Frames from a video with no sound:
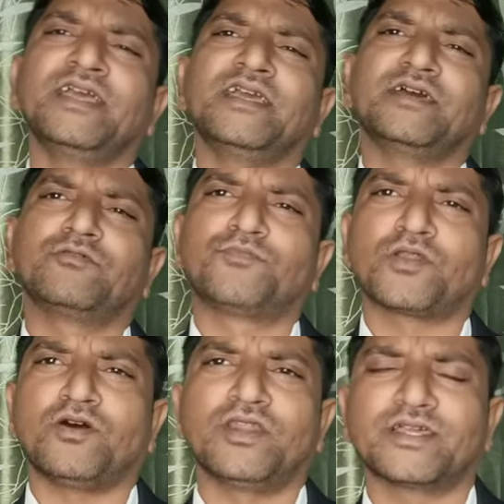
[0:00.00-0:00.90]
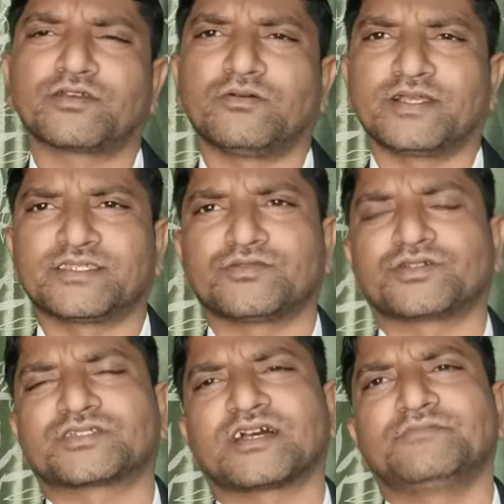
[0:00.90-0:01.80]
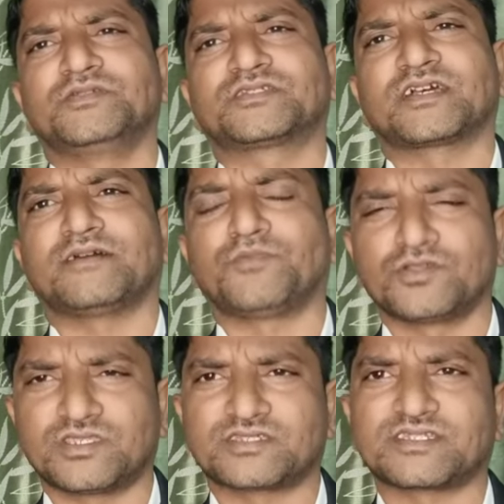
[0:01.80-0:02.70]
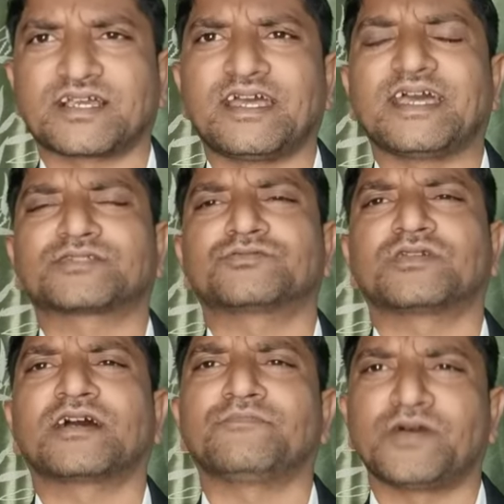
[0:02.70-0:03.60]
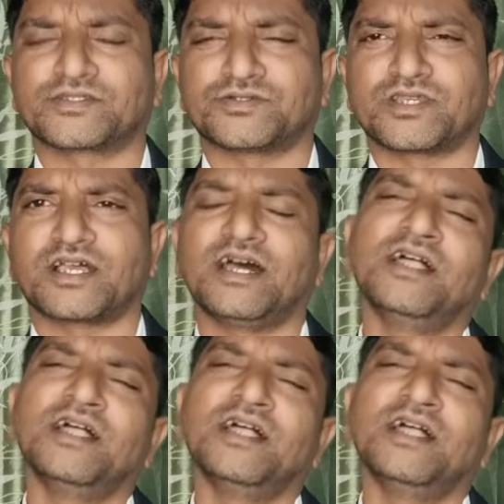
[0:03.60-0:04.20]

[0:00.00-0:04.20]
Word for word: এর উপরে অনেক রকম আছে দশ টাকা বিশ টাকা পঞ্চাশ টাকা একশো টাকা পাঁচশো টাকা